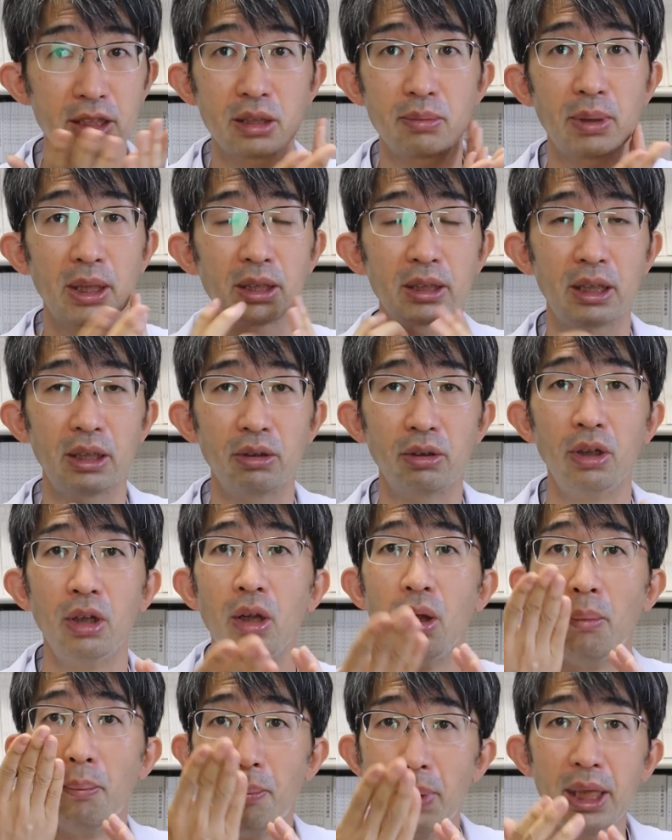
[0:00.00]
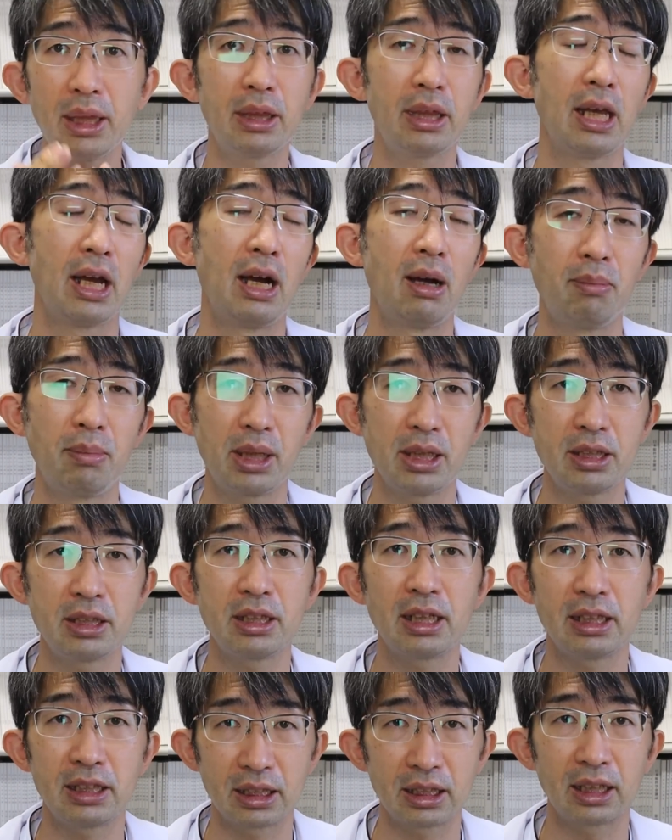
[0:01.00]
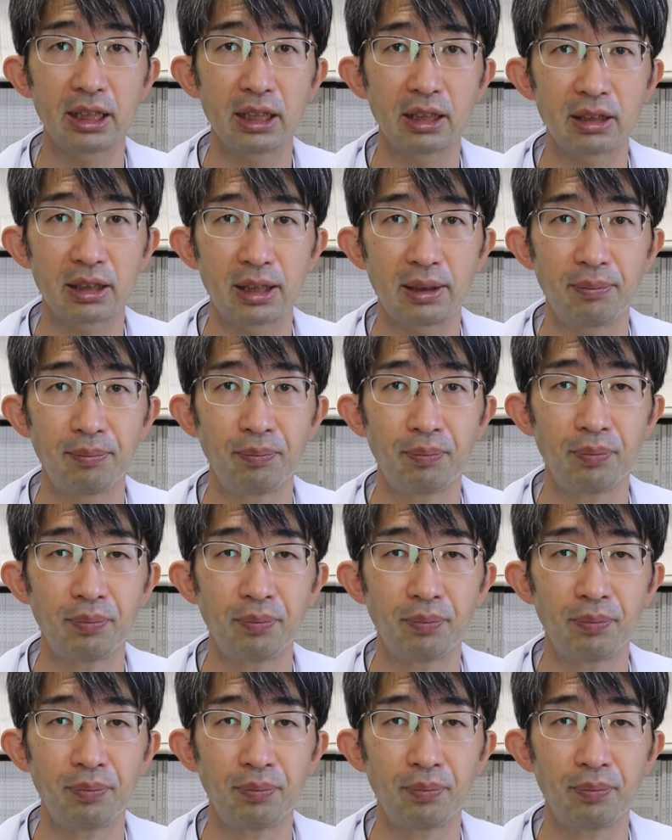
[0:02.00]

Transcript: んしますけど、目ってあんまりしないじゃないですか。